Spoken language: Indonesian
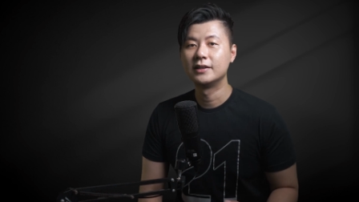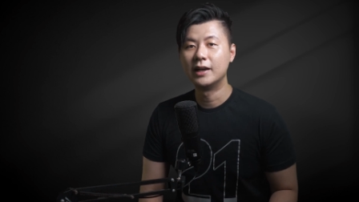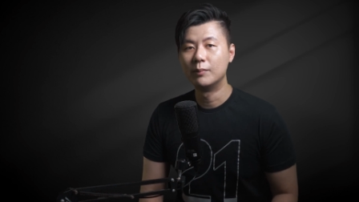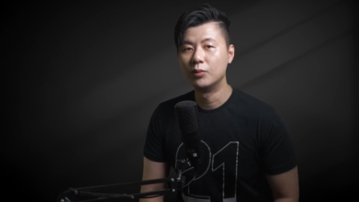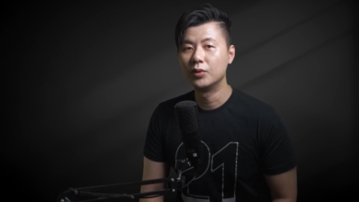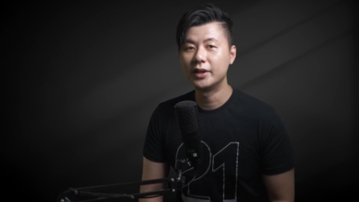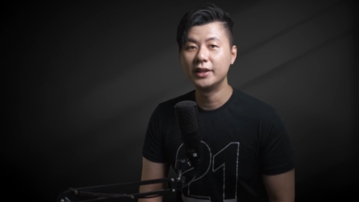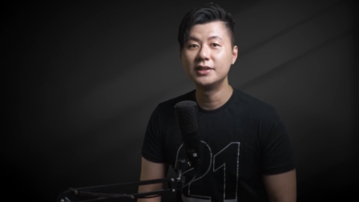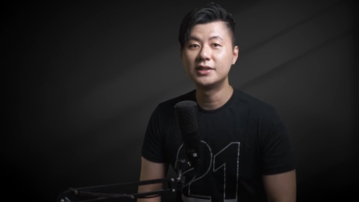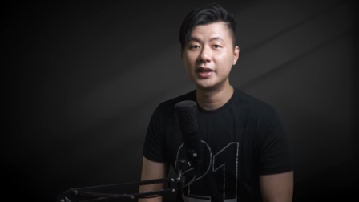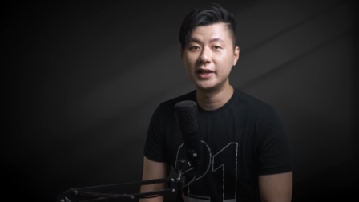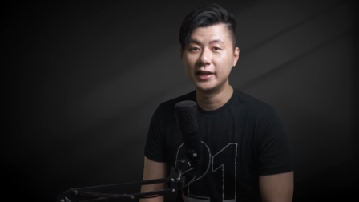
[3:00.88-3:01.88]
nggak mungkin
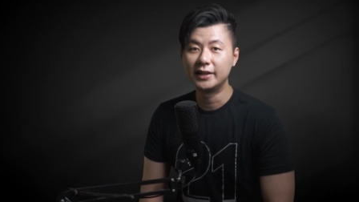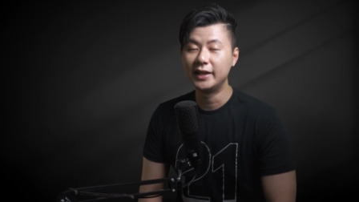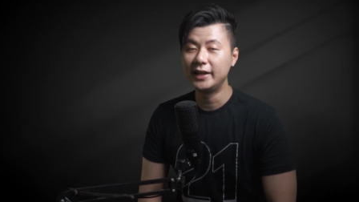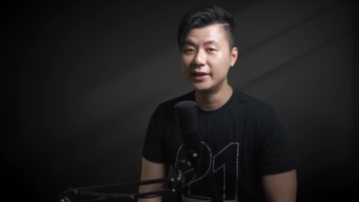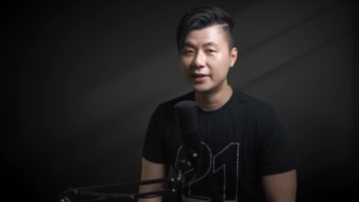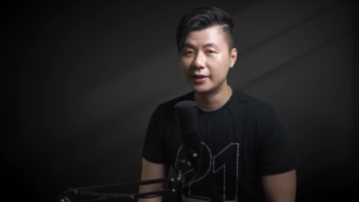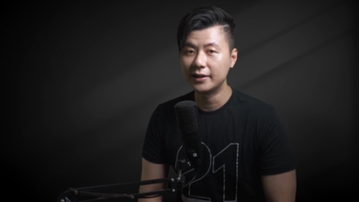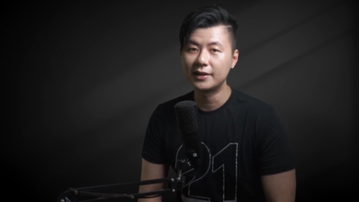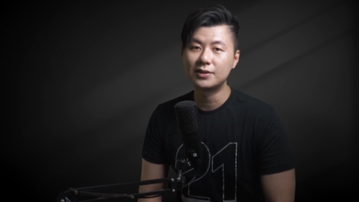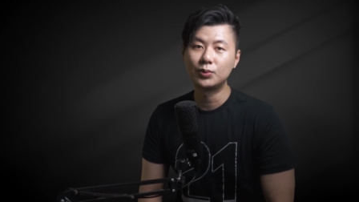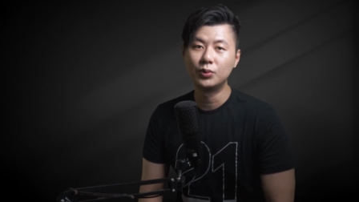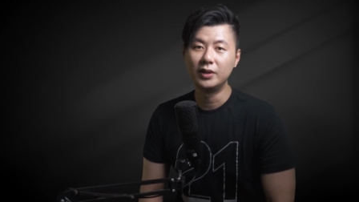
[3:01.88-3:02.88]
jaringan
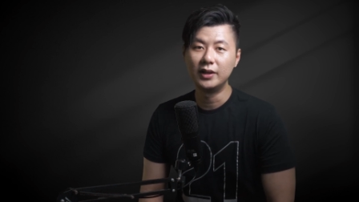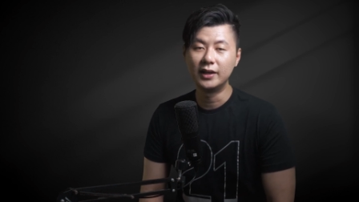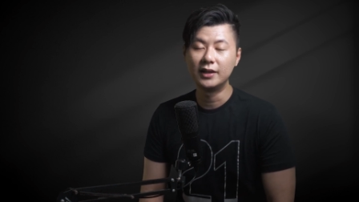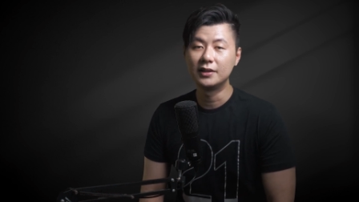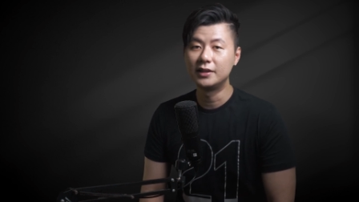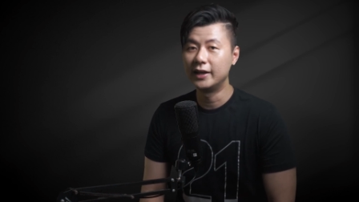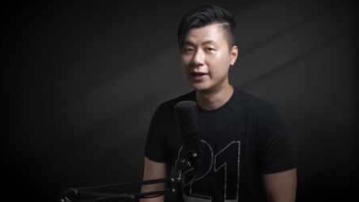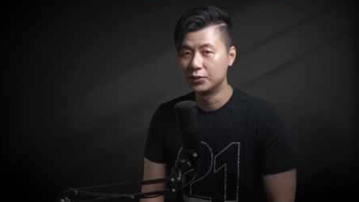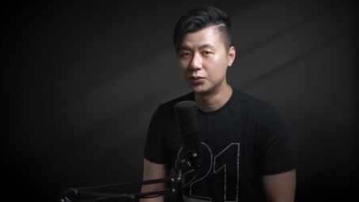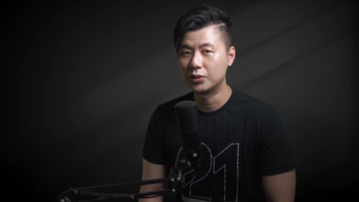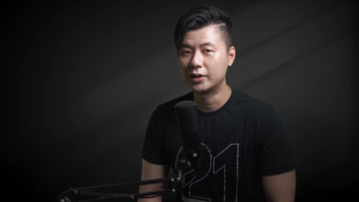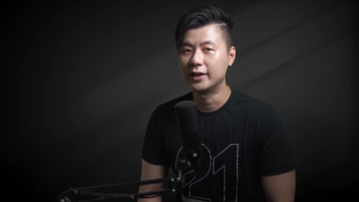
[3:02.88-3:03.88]
internet dunia
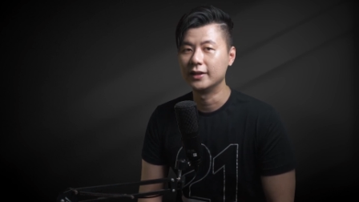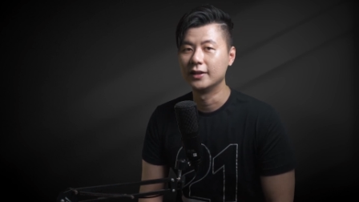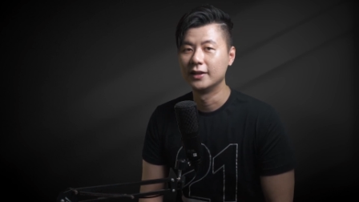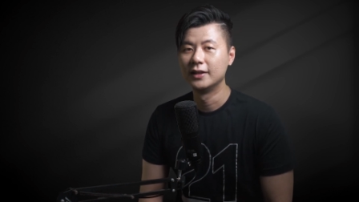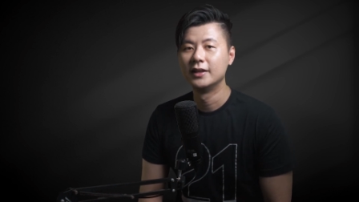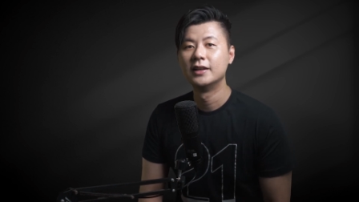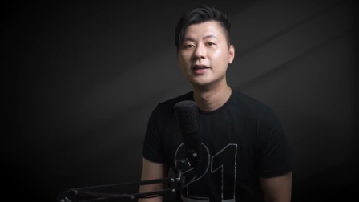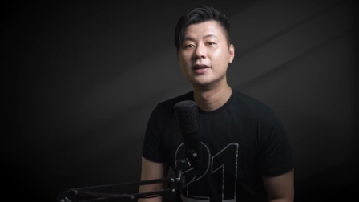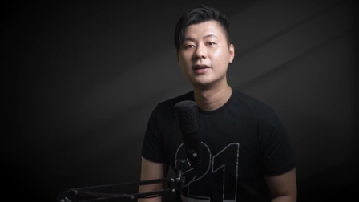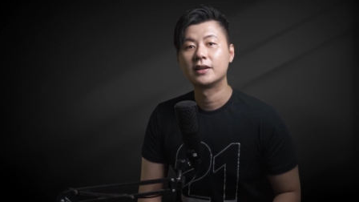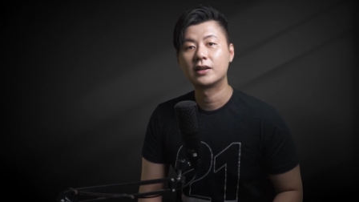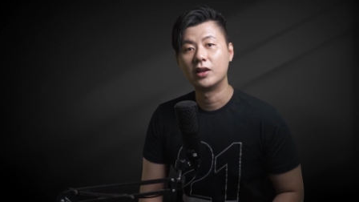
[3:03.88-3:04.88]
dihancurkan.
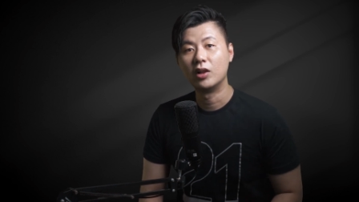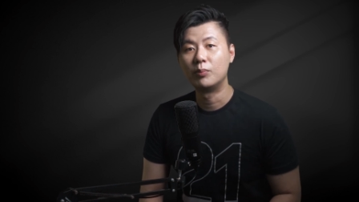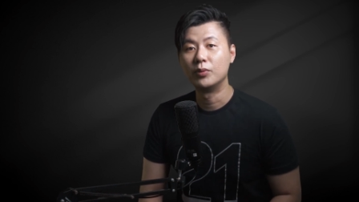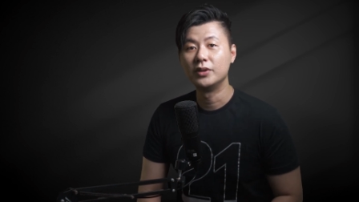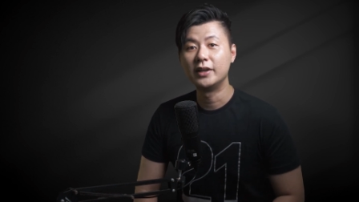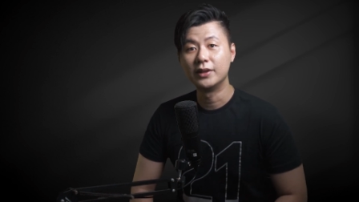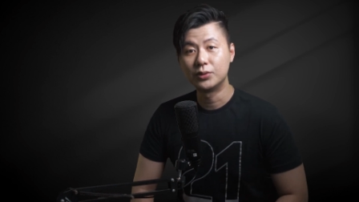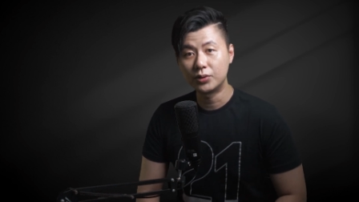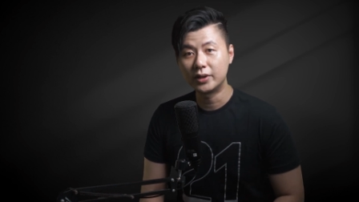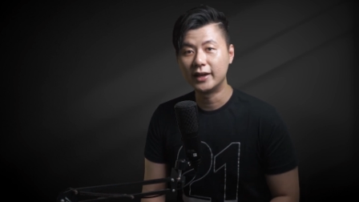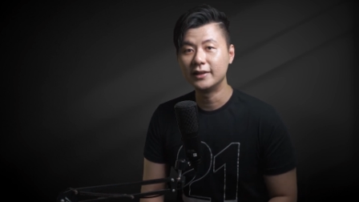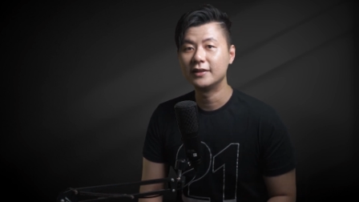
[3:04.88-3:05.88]
Kalaupun
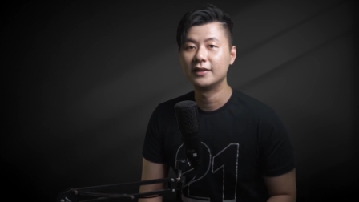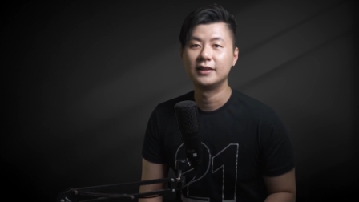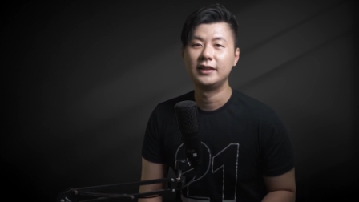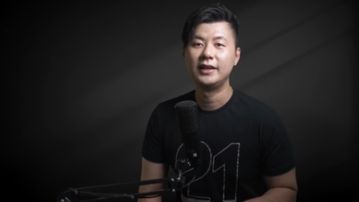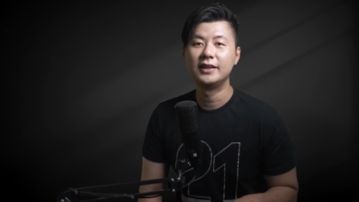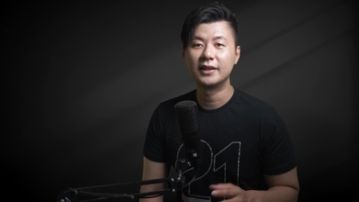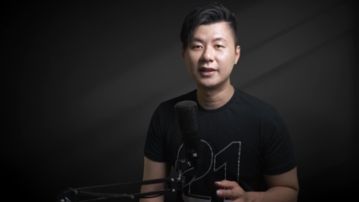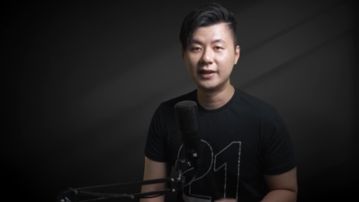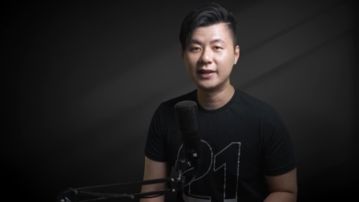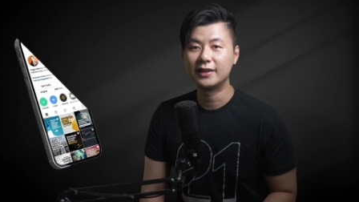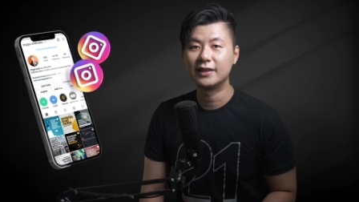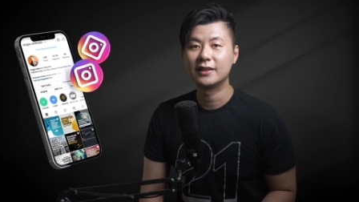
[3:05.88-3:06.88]
dihancurkan,
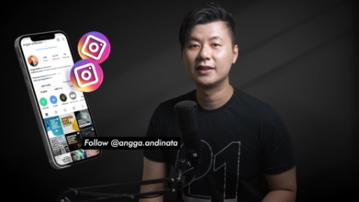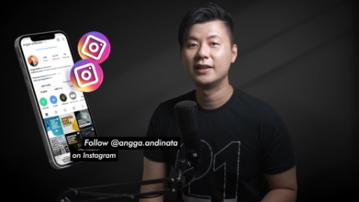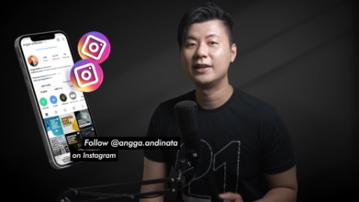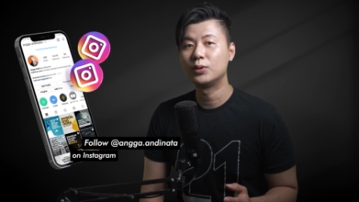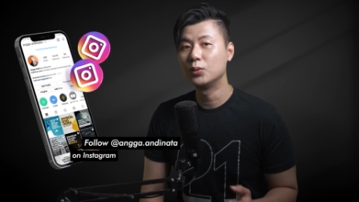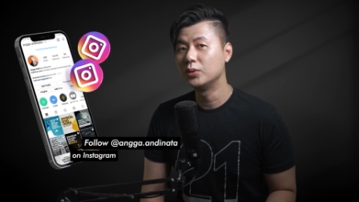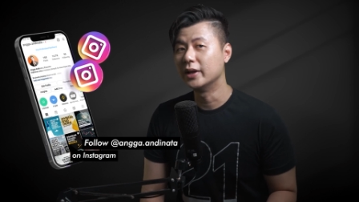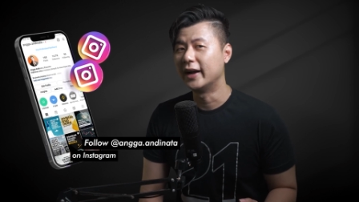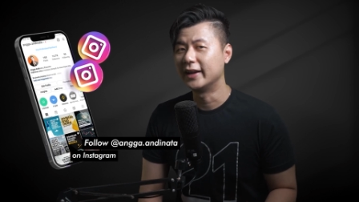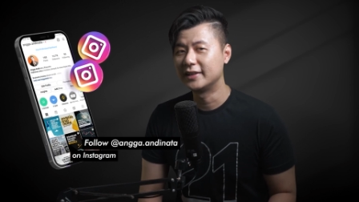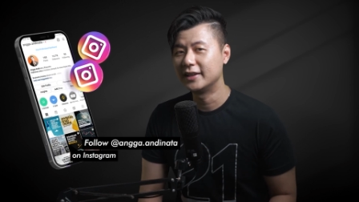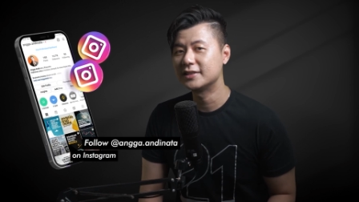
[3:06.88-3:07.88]
internet itu
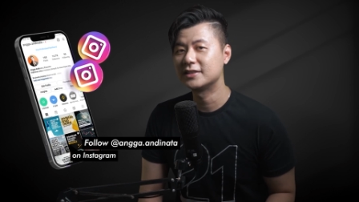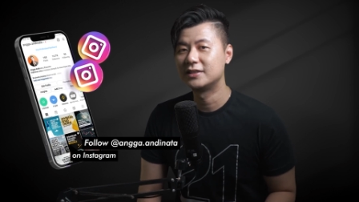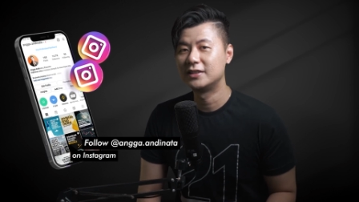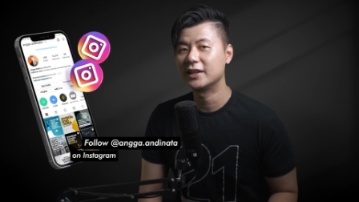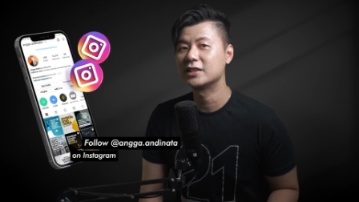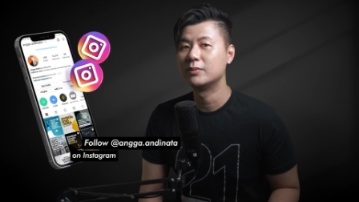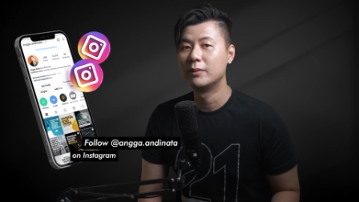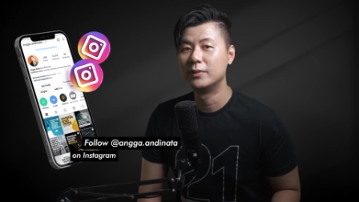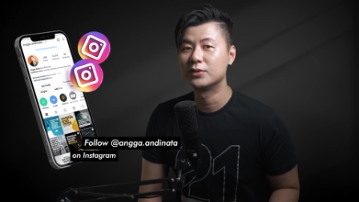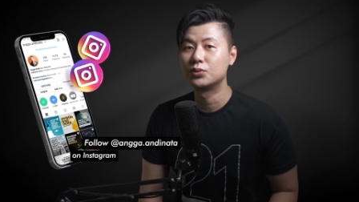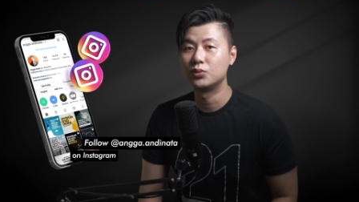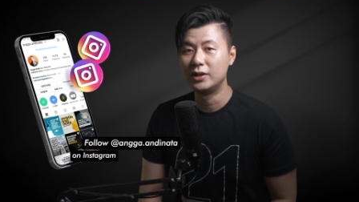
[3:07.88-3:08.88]
udah ada sejak
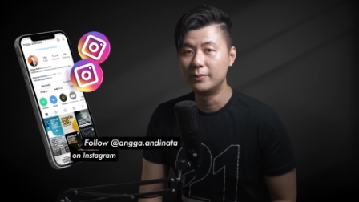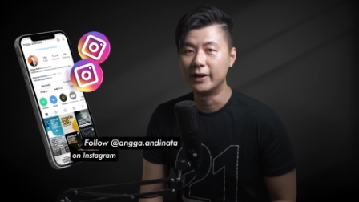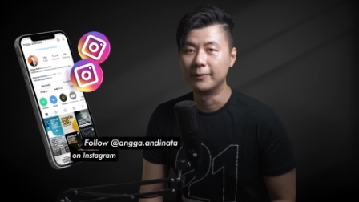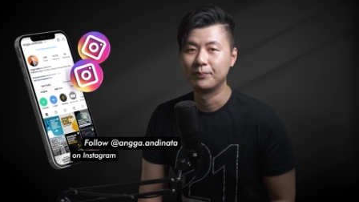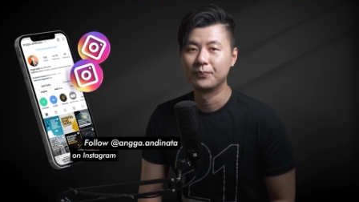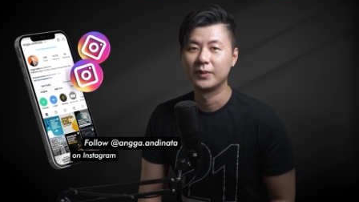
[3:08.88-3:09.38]
1975.